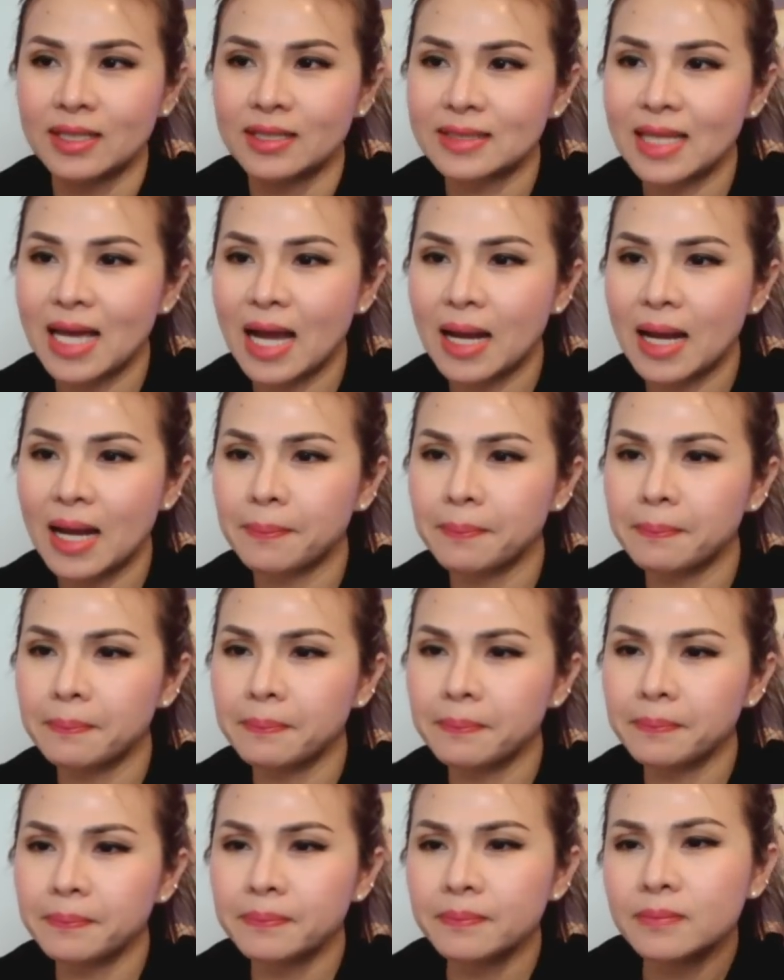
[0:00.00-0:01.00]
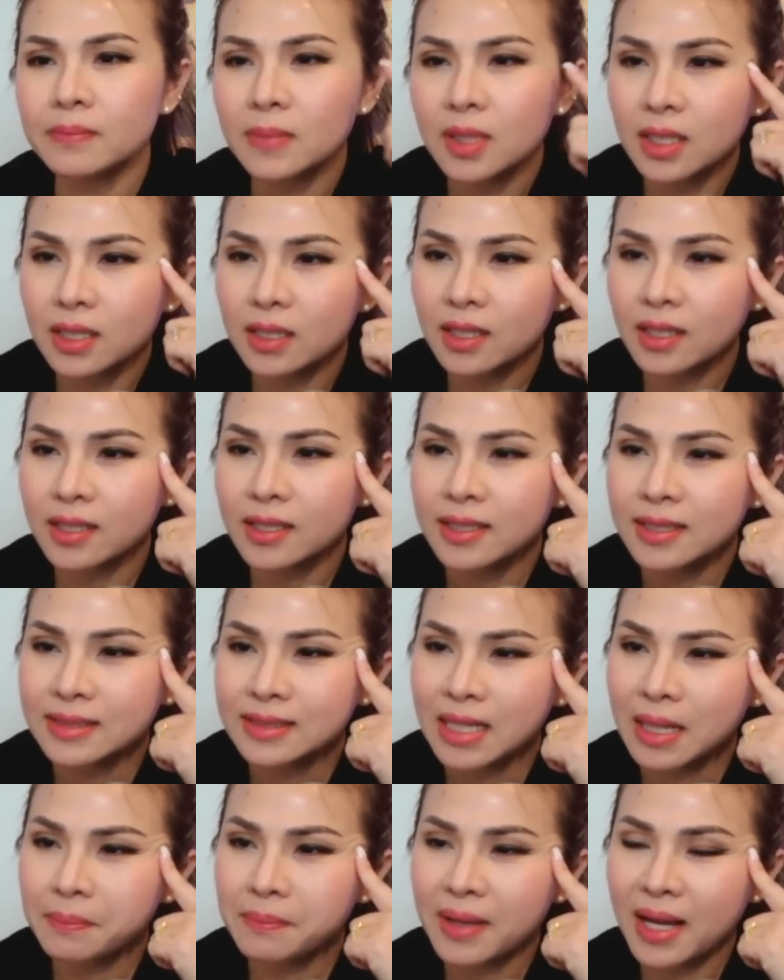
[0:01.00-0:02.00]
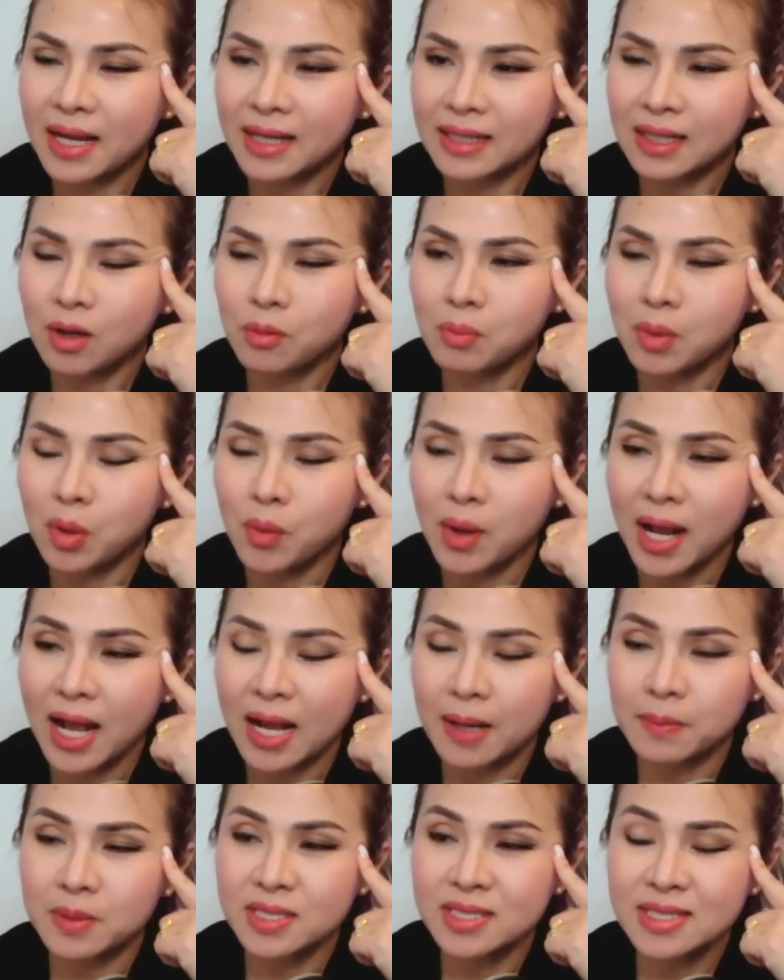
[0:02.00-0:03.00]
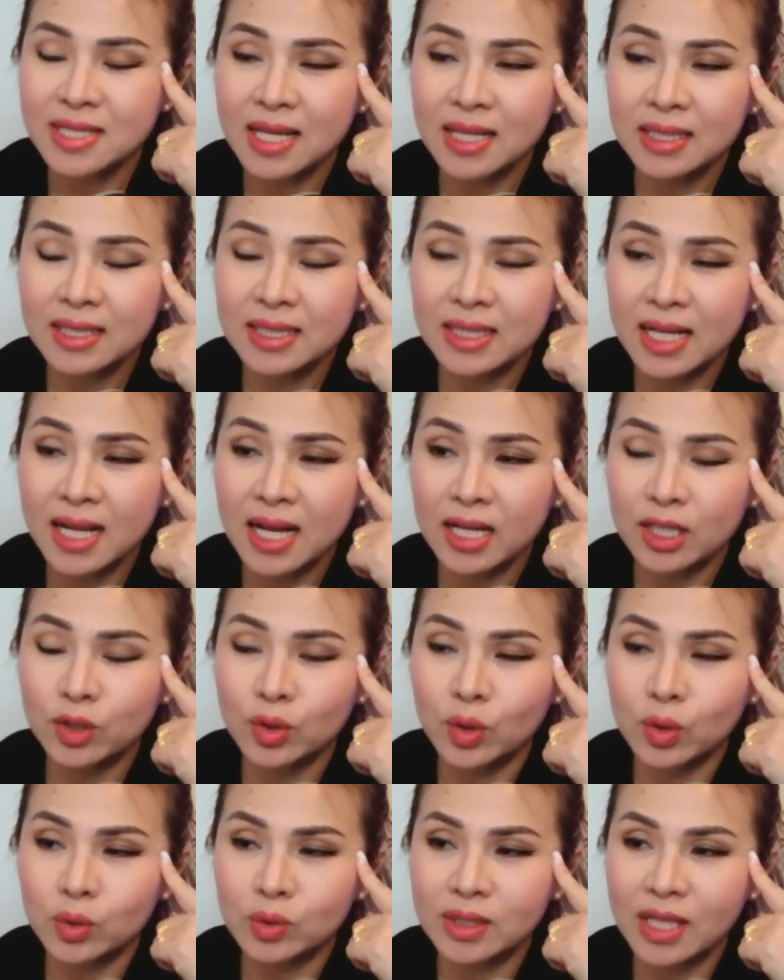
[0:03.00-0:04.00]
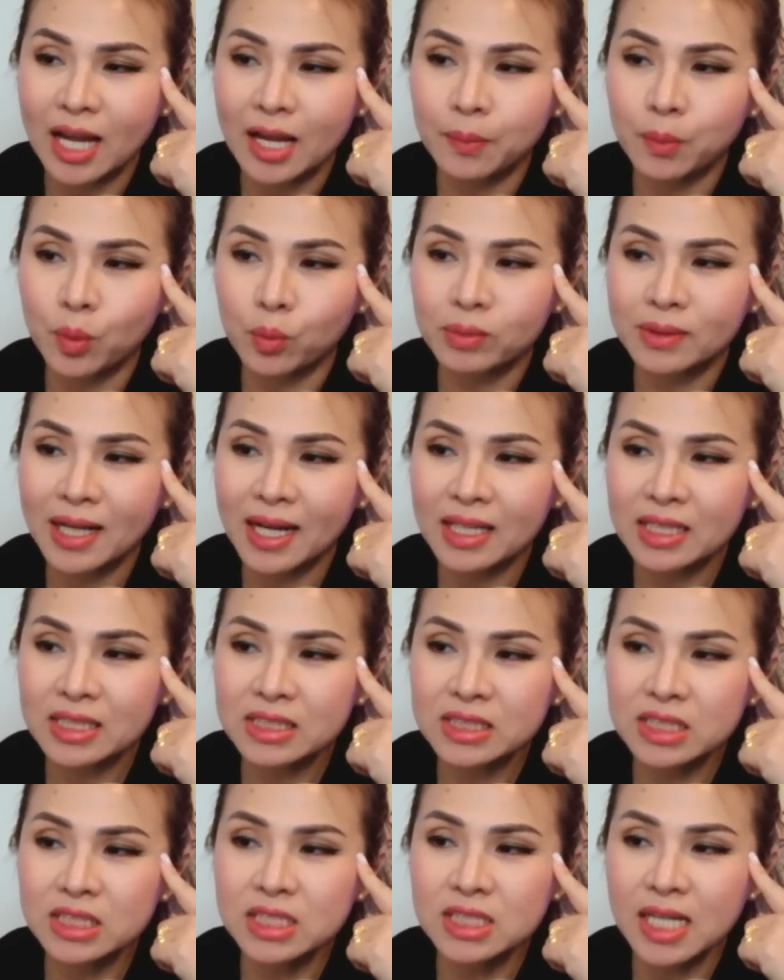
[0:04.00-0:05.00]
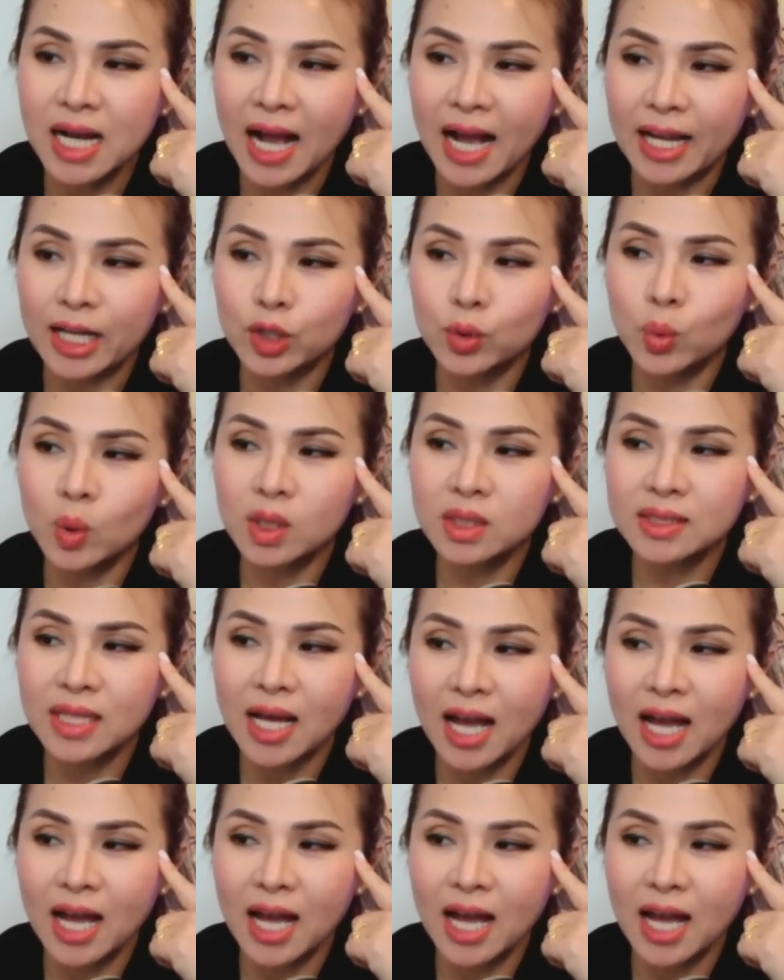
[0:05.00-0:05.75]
uh, thăm ok thăm hàng không mẫu hạm ở San Diego tại một căn cứ hải quân